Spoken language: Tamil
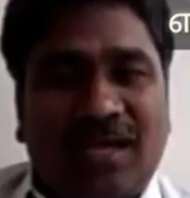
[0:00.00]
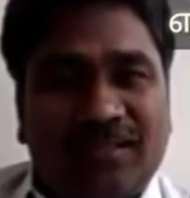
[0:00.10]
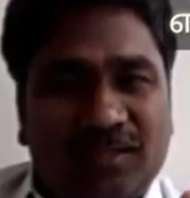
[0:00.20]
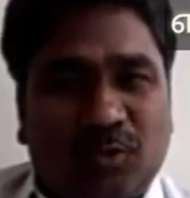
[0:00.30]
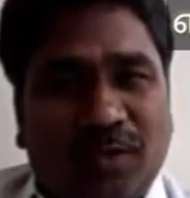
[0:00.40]

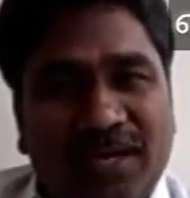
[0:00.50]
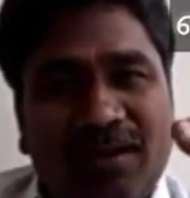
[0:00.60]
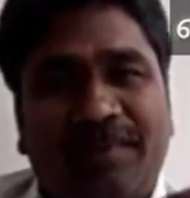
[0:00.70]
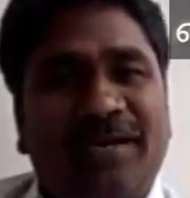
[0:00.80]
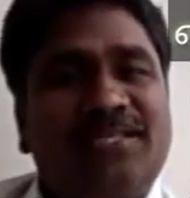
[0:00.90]
அந்த
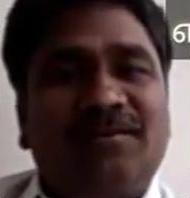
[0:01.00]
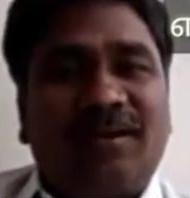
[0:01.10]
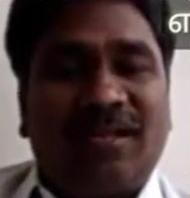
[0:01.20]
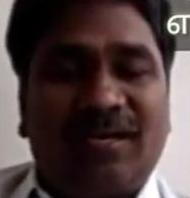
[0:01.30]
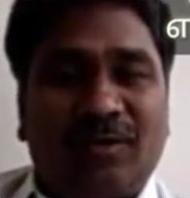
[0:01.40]
துறையில்
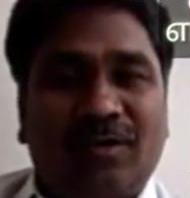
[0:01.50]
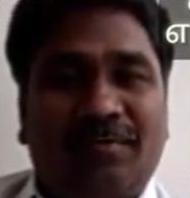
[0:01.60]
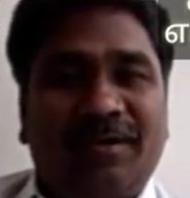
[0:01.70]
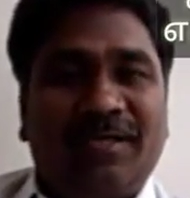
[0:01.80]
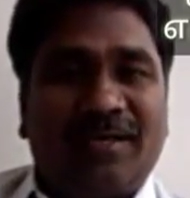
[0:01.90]
படித்தவராக
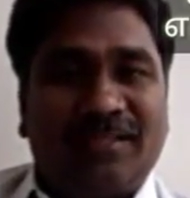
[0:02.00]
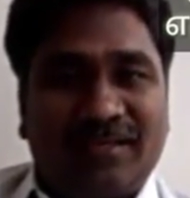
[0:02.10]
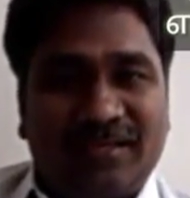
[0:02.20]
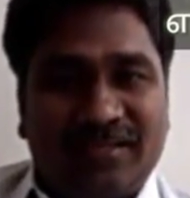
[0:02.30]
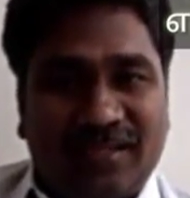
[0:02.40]
இருக்கணும்
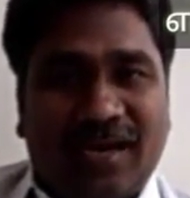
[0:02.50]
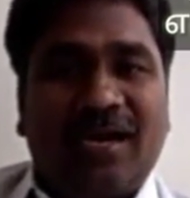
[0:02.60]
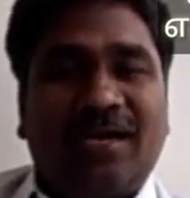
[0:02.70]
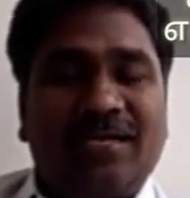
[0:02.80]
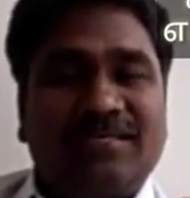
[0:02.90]
அப்படிங்கிறதுக்கு இந்த
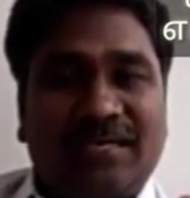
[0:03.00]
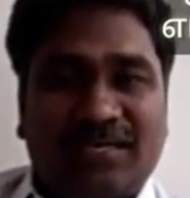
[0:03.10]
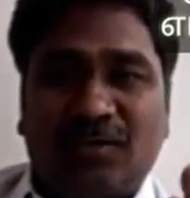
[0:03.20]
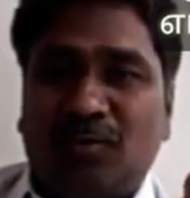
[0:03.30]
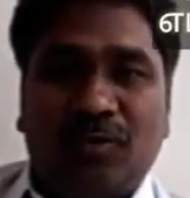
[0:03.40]
நாட்டில்
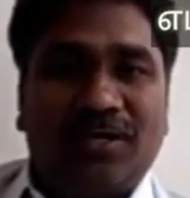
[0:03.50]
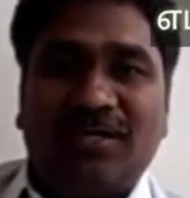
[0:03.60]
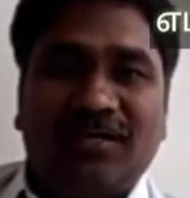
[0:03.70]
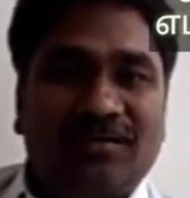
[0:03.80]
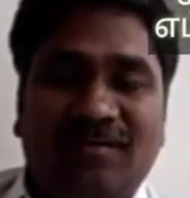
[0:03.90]
சட்டம்
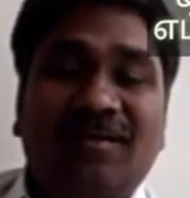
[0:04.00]
ஒழுங்கு